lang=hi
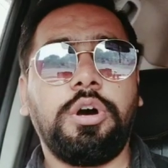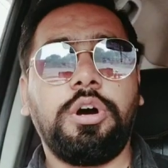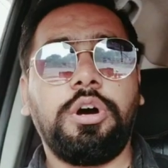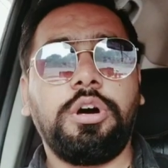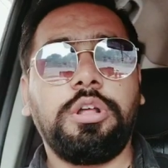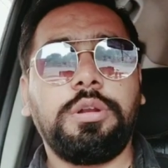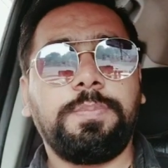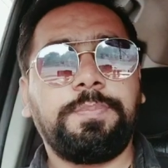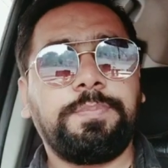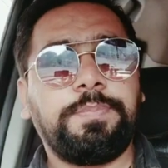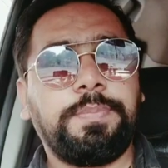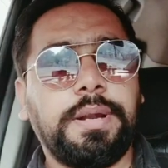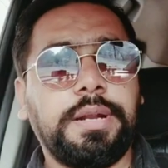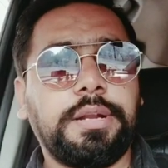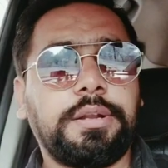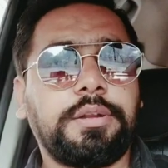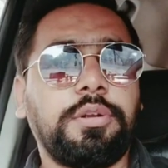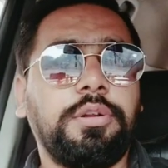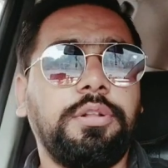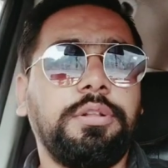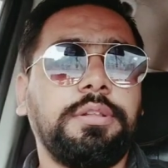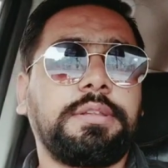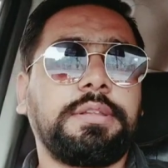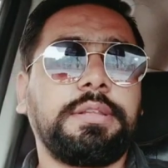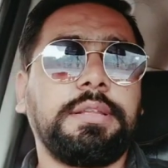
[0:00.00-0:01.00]
और
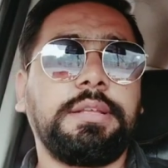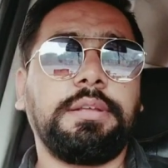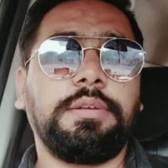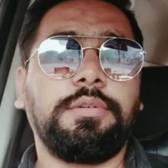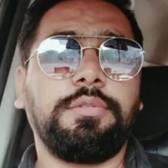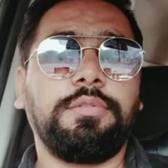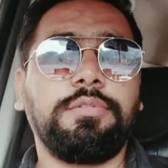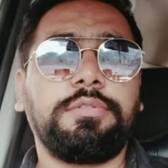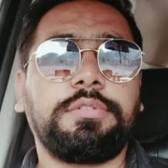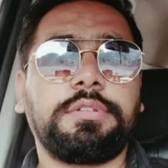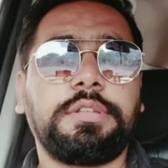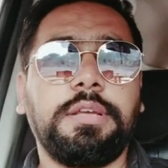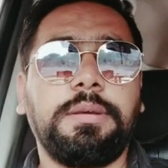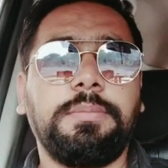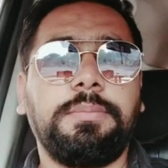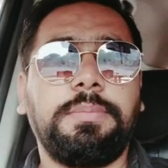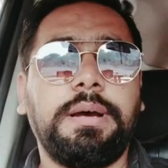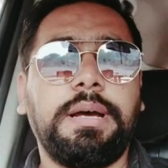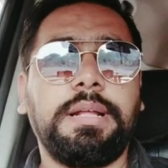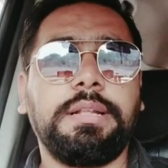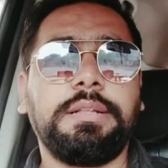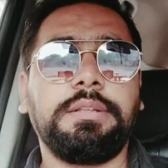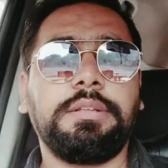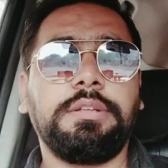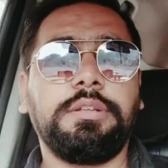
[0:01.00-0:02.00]
पेट्रोल से उसके
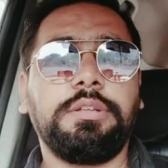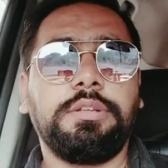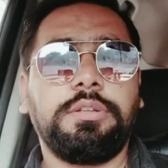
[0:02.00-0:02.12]
बाद